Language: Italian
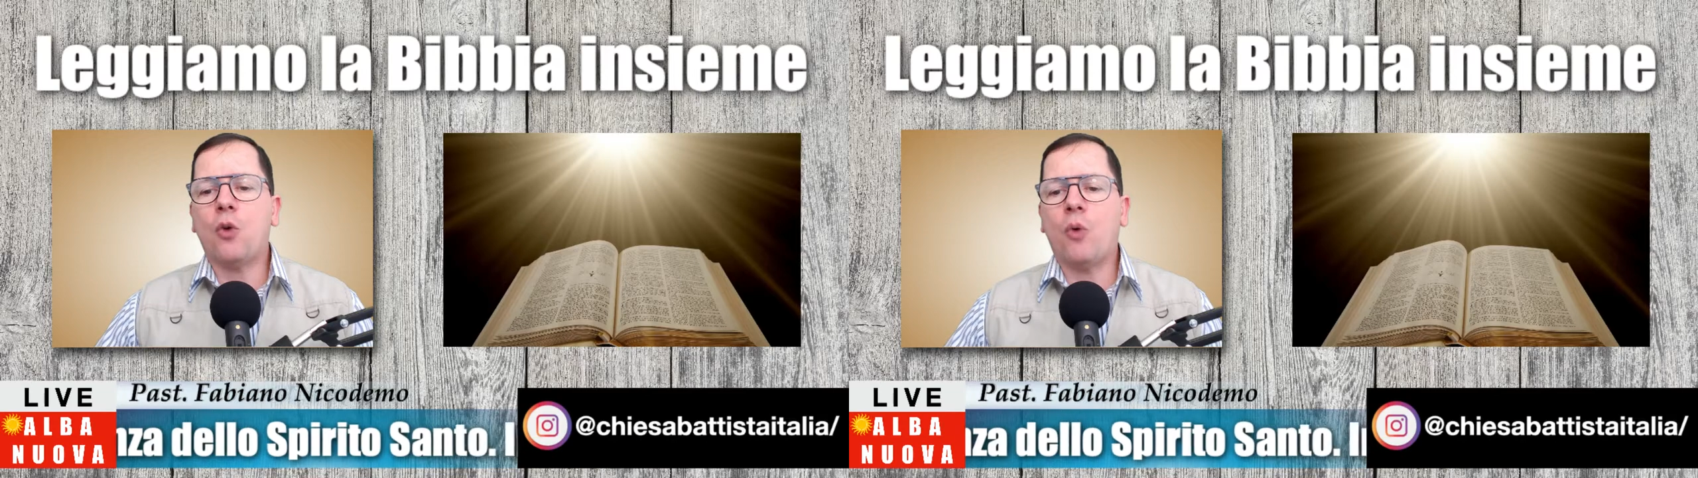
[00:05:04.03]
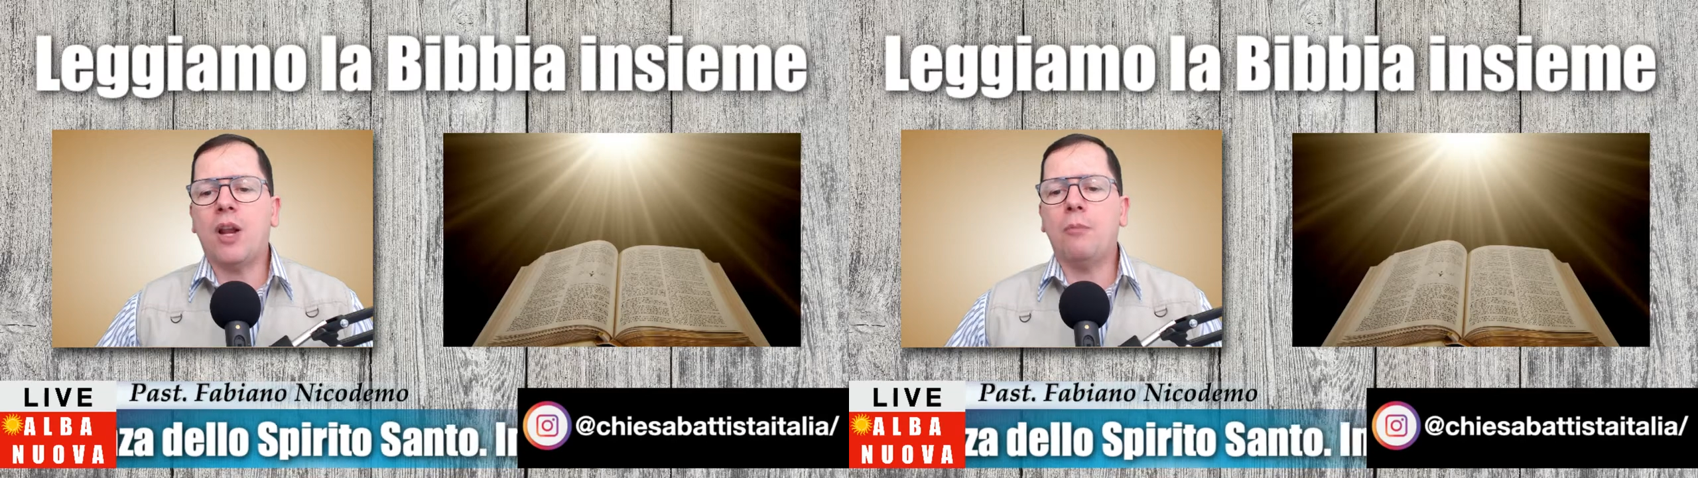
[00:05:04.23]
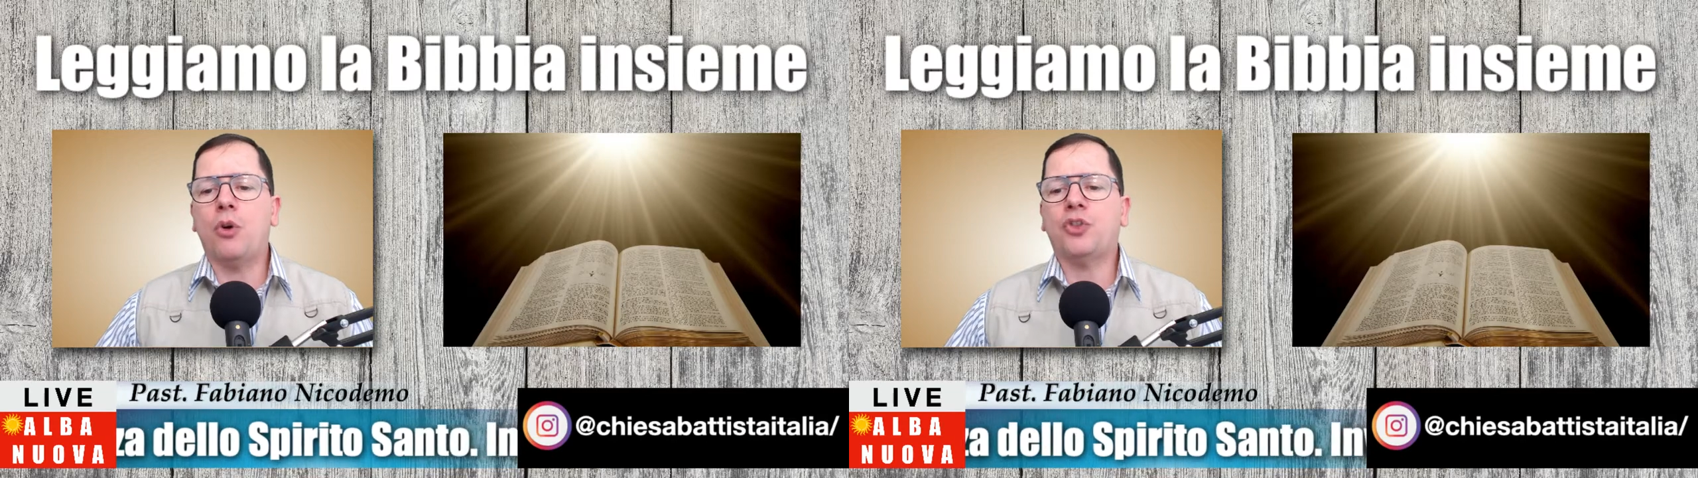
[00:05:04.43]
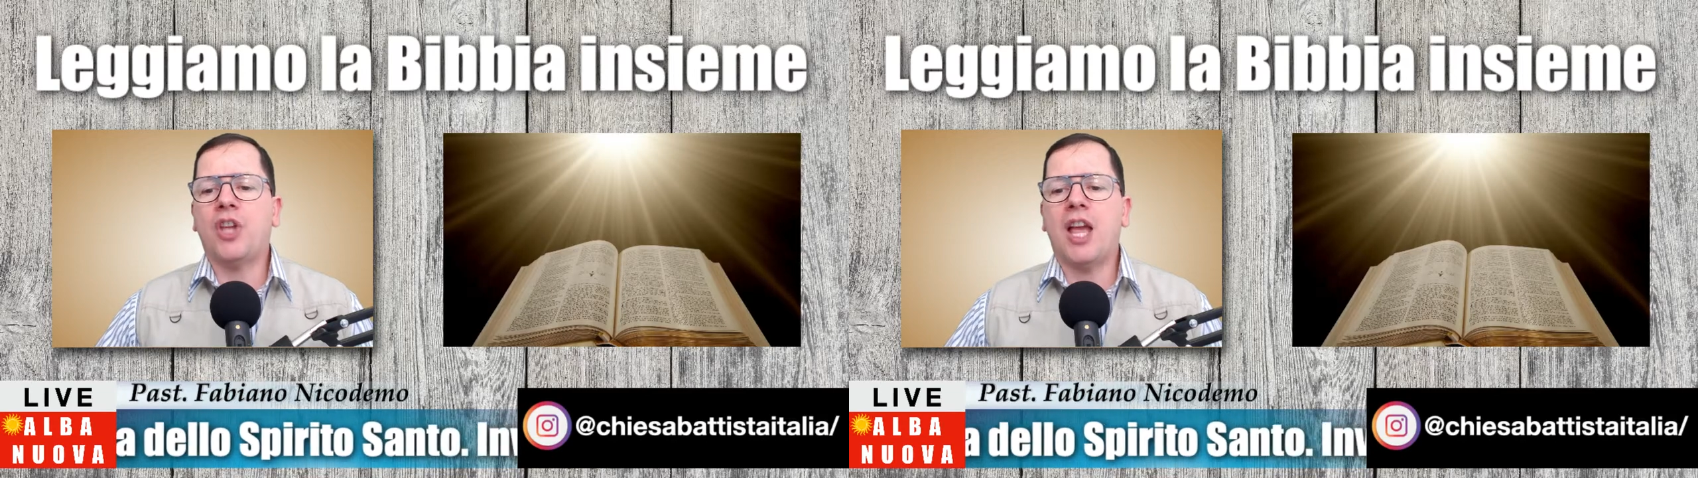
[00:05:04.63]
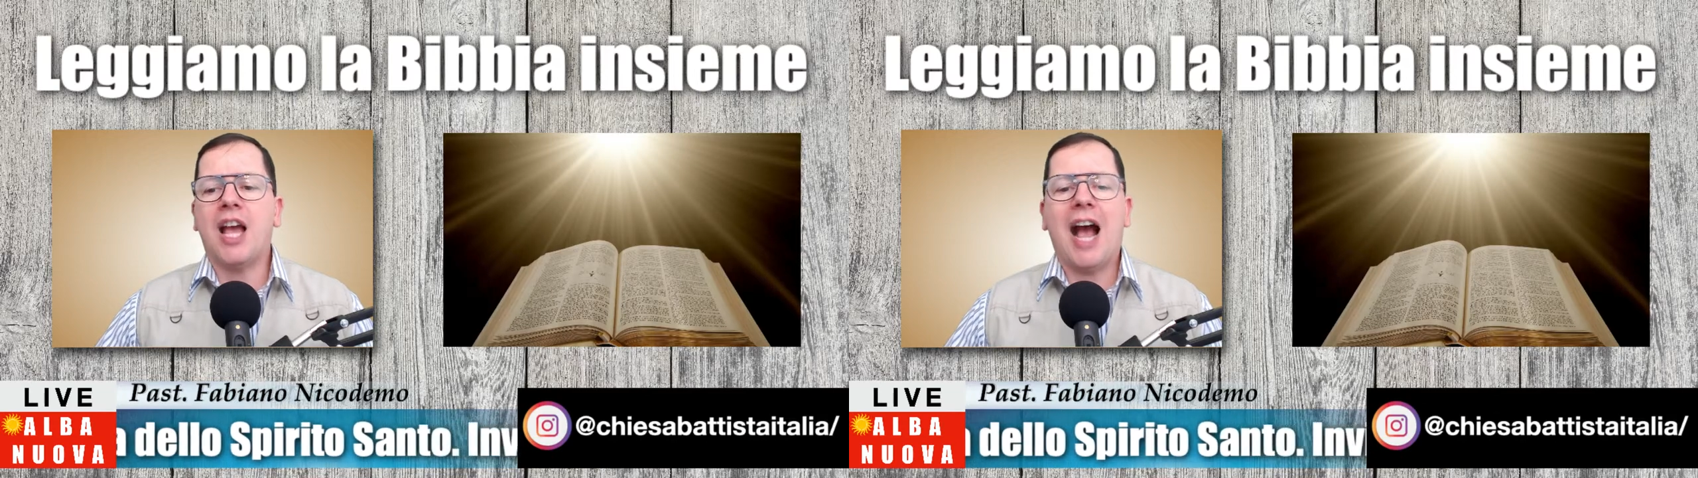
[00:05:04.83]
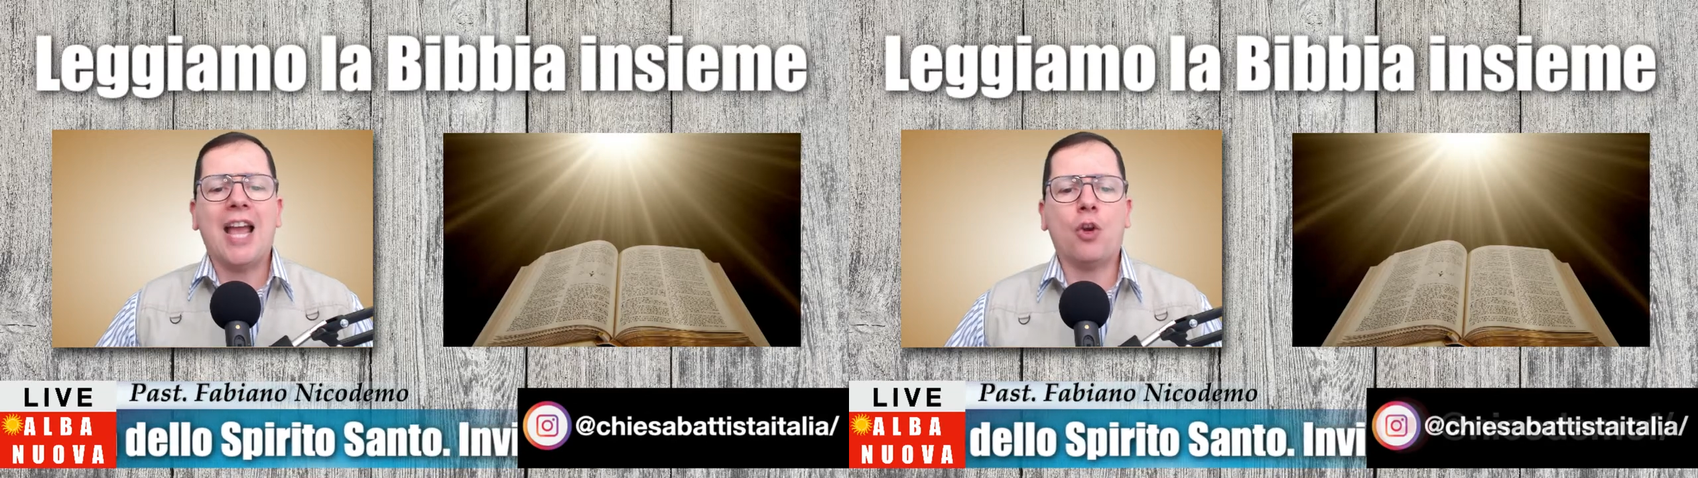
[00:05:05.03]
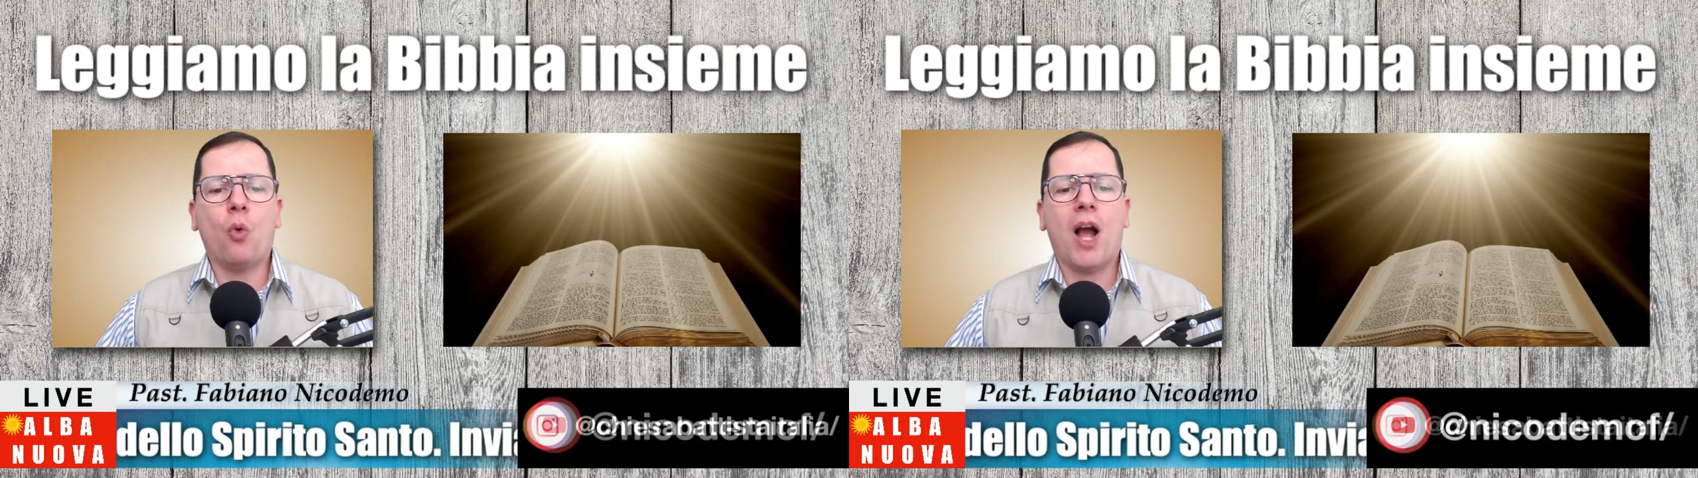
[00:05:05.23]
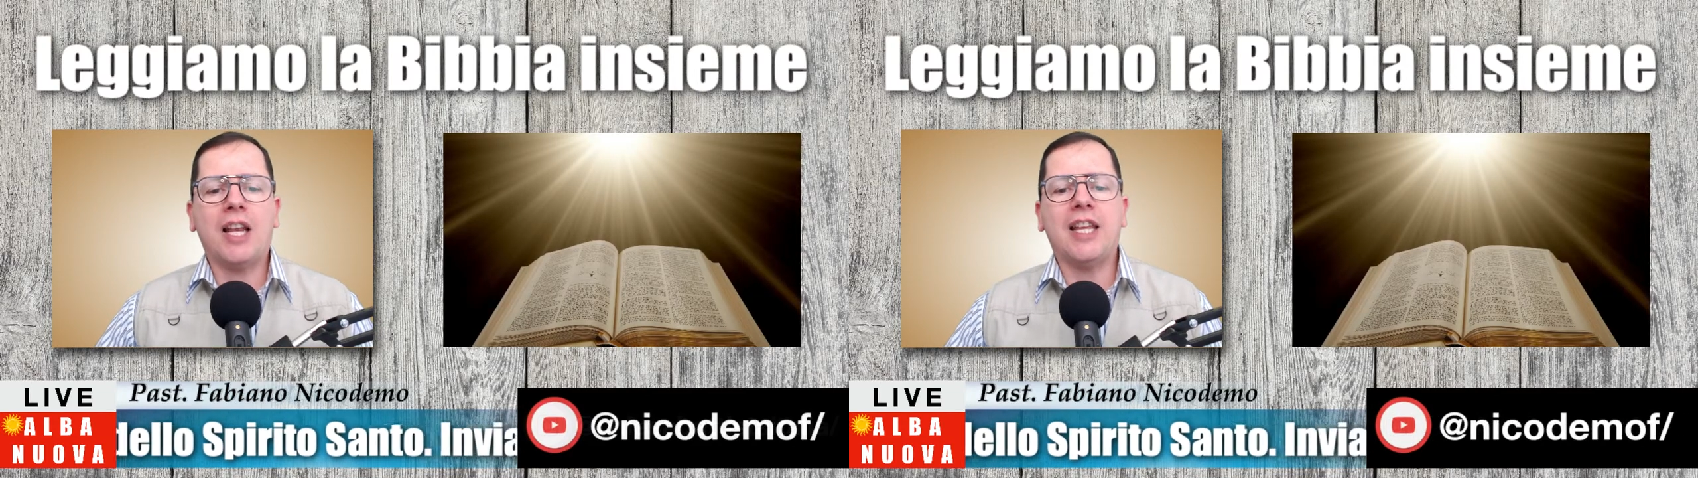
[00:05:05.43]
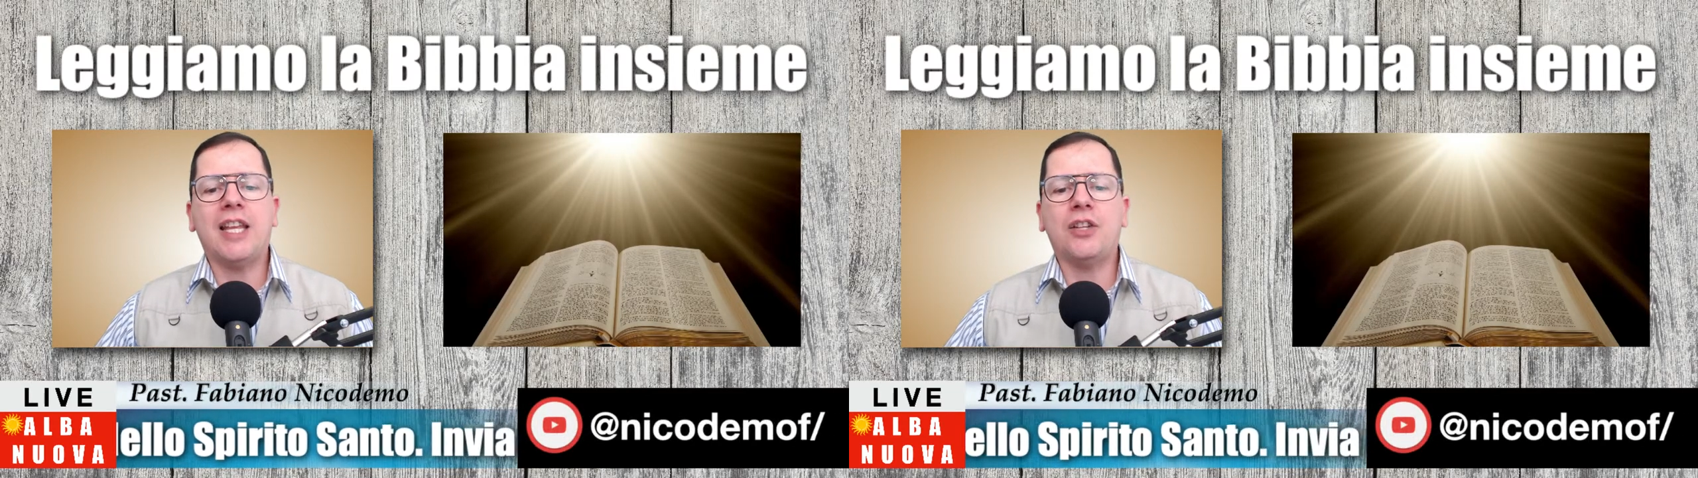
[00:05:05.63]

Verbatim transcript: quel Mosè ai quali